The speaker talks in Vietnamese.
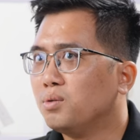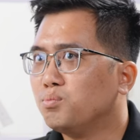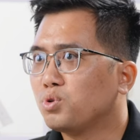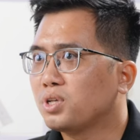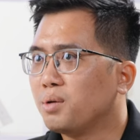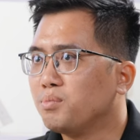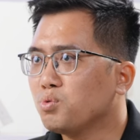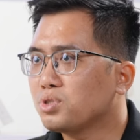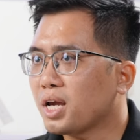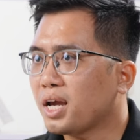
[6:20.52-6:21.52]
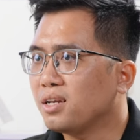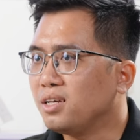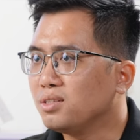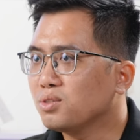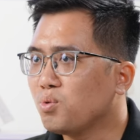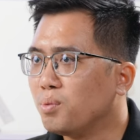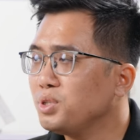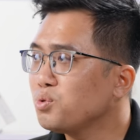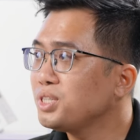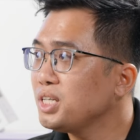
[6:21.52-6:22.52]
uh, một cái mẫu xe đến của
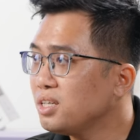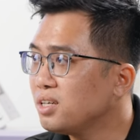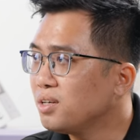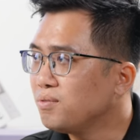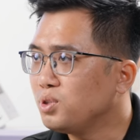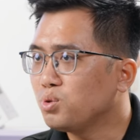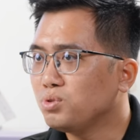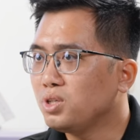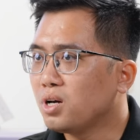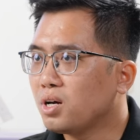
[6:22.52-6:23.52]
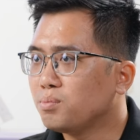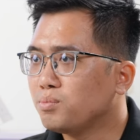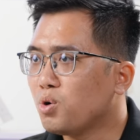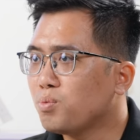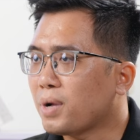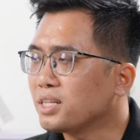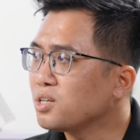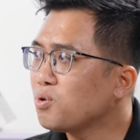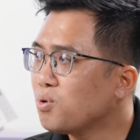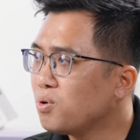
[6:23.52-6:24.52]
Mitsubishi, ví dụ như uh, mẫu
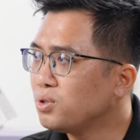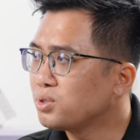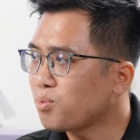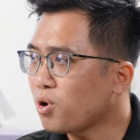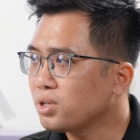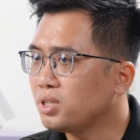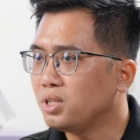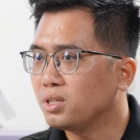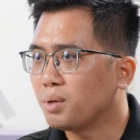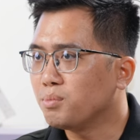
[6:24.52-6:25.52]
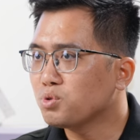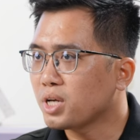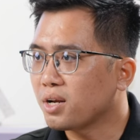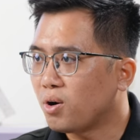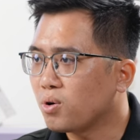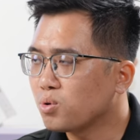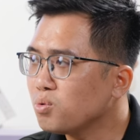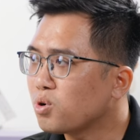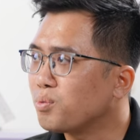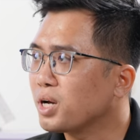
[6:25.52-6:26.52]
Pajero Sport, thì cái mẫu xe đó
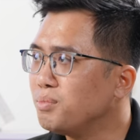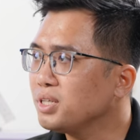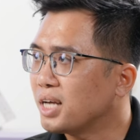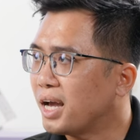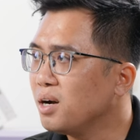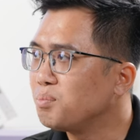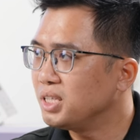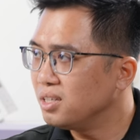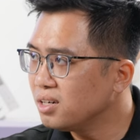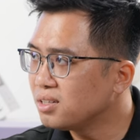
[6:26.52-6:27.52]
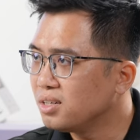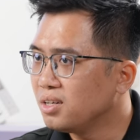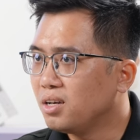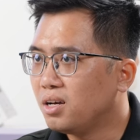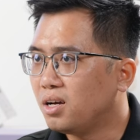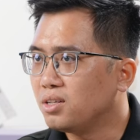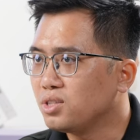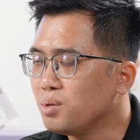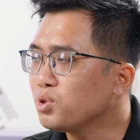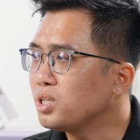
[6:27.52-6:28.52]
cũng có một cái mức giá hợp lý hơn,
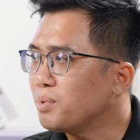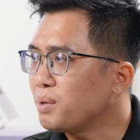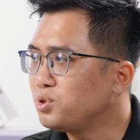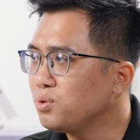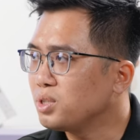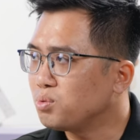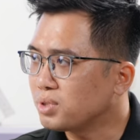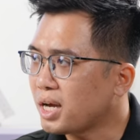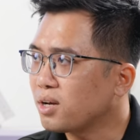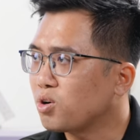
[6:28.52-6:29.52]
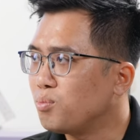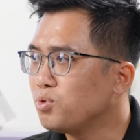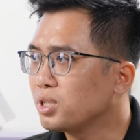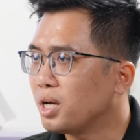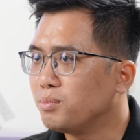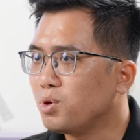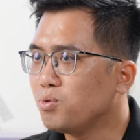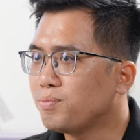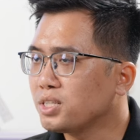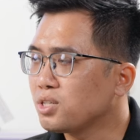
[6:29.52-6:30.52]
uh, dưới một tỷ ba một chút là chúng ta đã có một cái
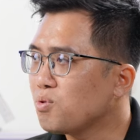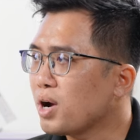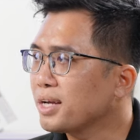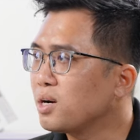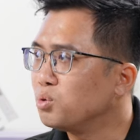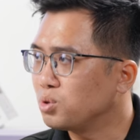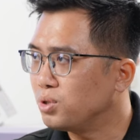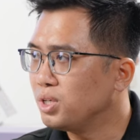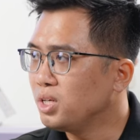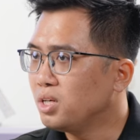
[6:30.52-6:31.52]
mẫu Pajero hai cầu rồi.